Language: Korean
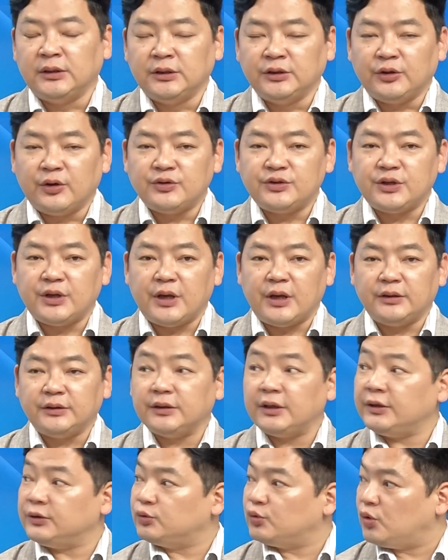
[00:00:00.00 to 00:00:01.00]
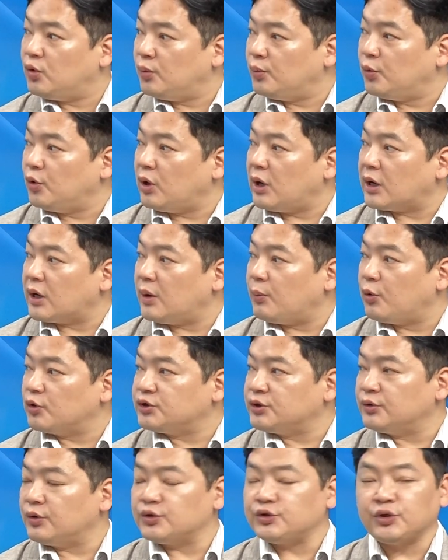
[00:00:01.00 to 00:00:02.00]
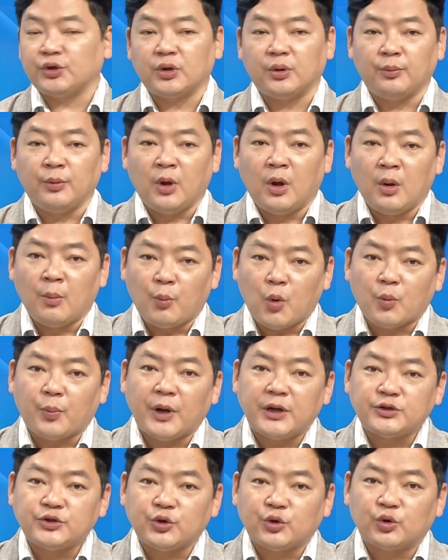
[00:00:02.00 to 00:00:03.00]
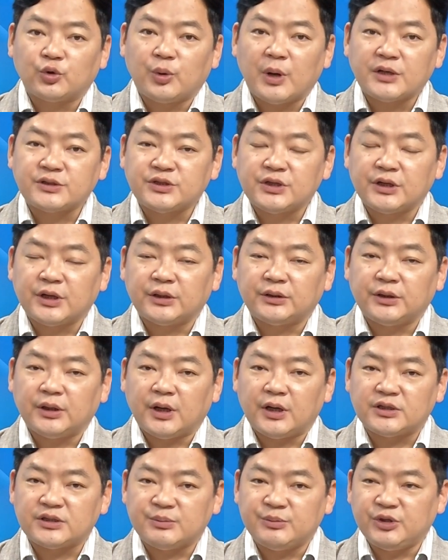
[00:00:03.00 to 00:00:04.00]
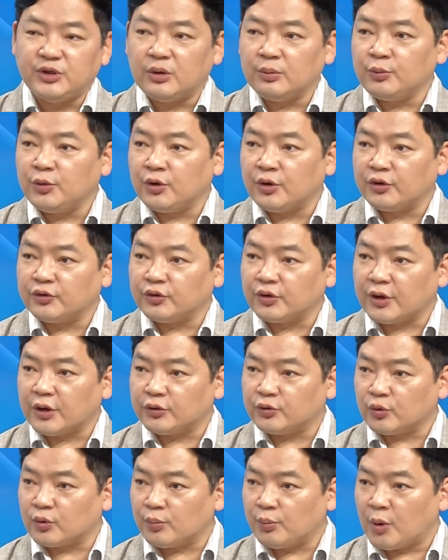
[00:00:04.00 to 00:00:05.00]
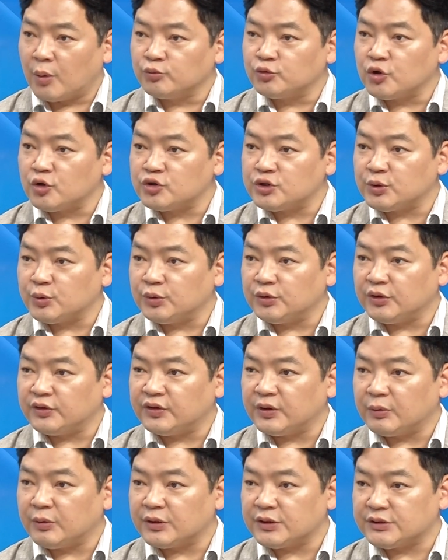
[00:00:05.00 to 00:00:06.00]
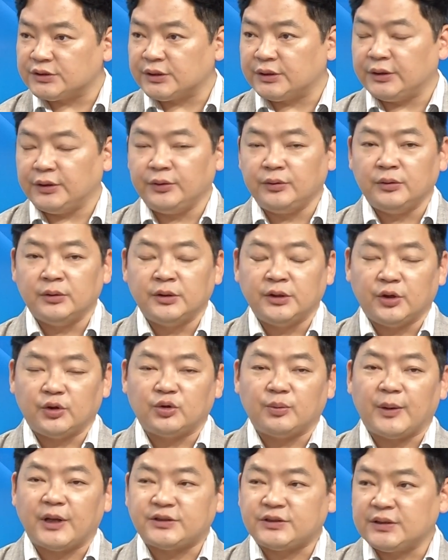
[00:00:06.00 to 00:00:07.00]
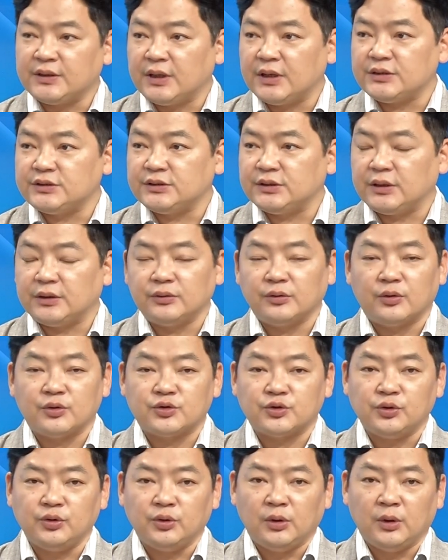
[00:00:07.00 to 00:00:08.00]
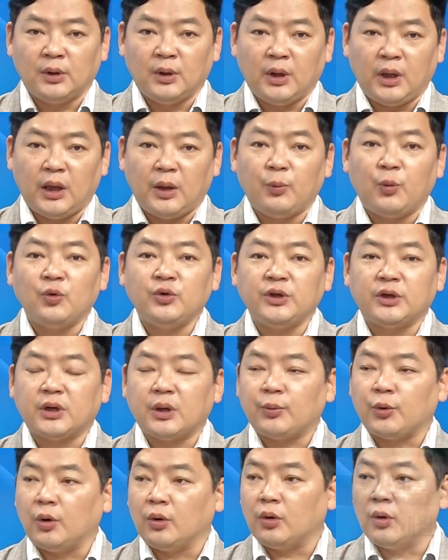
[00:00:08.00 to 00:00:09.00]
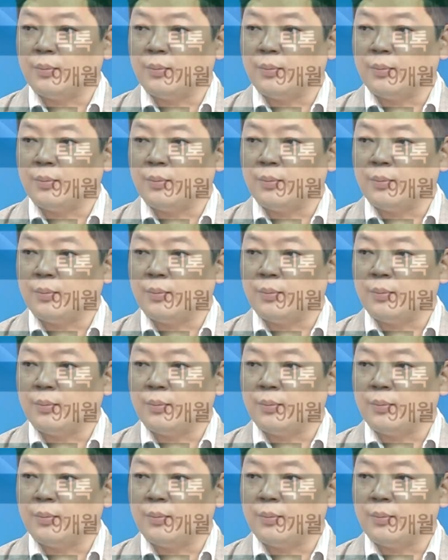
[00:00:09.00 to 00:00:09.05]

현재 AI도 뭐 아까 보신 네. 것처럼 네. 폭발적으로 확장했다가 지금 1억 명에서 계속 멈춰지고 있는 상황이잖아요. 이것도 마찬가지라는 거죠. 해보니까 별거